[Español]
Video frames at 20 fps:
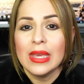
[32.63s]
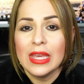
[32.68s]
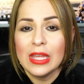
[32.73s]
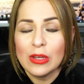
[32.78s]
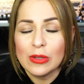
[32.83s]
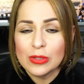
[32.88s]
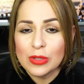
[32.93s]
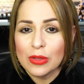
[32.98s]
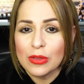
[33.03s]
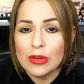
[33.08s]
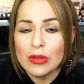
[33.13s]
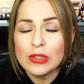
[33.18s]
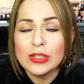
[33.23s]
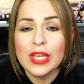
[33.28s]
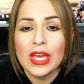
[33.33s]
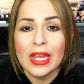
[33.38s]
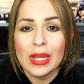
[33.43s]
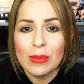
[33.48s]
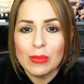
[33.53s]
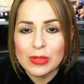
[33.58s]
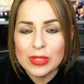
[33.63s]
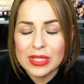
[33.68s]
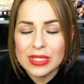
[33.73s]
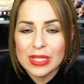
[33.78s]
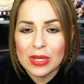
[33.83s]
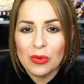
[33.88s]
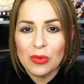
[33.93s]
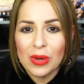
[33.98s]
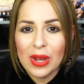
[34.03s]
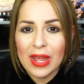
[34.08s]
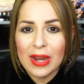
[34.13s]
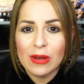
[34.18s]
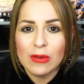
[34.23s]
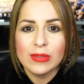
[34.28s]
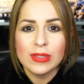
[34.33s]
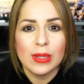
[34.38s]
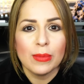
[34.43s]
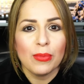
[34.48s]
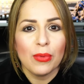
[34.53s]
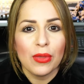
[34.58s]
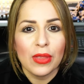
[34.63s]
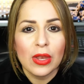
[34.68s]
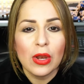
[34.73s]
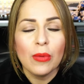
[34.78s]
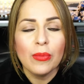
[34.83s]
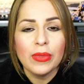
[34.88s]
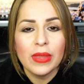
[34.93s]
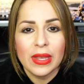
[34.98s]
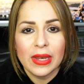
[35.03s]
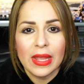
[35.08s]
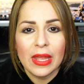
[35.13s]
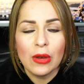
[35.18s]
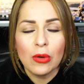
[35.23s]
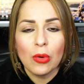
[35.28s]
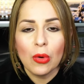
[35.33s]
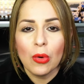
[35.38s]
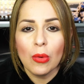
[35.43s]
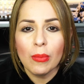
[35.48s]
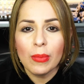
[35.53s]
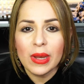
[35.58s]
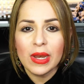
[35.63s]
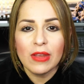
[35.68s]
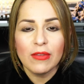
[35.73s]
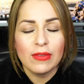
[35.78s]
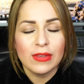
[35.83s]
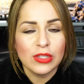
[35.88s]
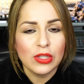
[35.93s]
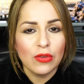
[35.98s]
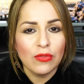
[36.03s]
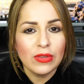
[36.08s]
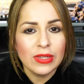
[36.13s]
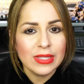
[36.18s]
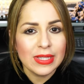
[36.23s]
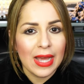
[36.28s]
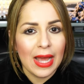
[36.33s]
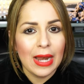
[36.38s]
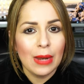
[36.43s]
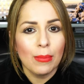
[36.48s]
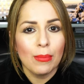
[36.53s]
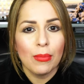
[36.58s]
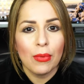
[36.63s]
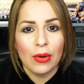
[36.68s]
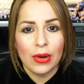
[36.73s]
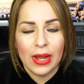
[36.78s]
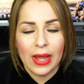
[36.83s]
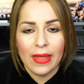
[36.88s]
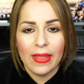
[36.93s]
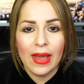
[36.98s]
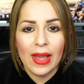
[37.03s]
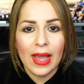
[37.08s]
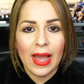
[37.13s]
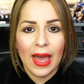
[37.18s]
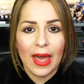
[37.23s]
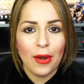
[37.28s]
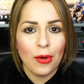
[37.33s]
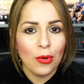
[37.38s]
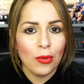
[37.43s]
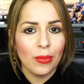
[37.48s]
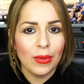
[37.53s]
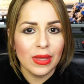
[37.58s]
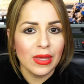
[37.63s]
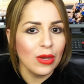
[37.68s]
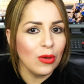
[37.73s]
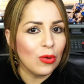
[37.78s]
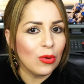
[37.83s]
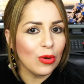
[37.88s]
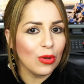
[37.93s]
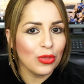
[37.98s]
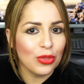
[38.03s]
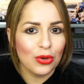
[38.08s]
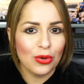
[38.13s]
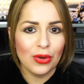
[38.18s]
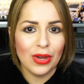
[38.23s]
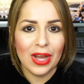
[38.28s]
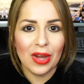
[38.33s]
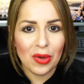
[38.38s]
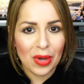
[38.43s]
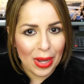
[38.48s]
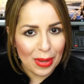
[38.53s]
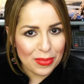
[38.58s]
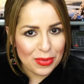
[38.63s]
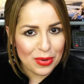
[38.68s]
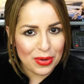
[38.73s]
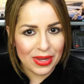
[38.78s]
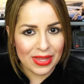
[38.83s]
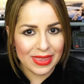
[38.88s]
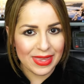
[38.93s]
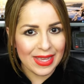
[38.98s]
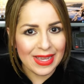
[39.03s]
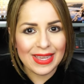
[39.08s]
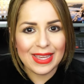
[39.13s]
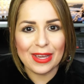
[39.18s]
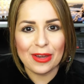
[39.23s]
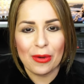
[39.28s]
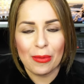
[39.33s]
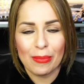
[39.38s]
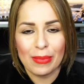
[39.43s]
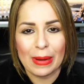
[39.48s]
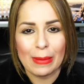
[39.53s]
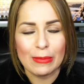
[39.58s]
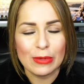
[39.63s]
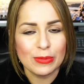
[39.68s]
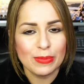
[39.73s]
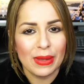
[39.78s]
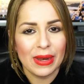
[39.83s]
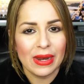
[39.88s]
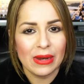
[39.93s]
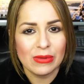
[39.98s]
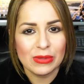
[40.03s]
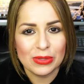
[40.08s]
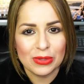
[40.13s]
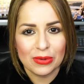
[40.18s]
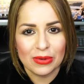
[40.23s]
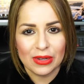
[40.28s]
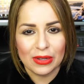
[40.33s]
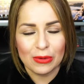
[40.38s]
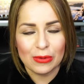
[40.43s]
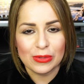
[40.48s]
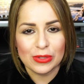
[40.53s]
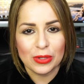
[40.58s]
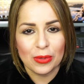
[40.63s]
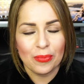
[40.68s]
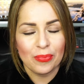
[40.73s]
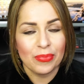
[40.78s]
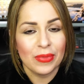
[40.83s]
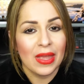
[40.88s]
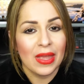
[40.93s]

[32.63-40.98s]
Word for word: y nosotros queremos asegurarnos de poder obtener un beneficio fiscal por cada carro, vehículo, troca o camioneta que compramos para nuestro negocio.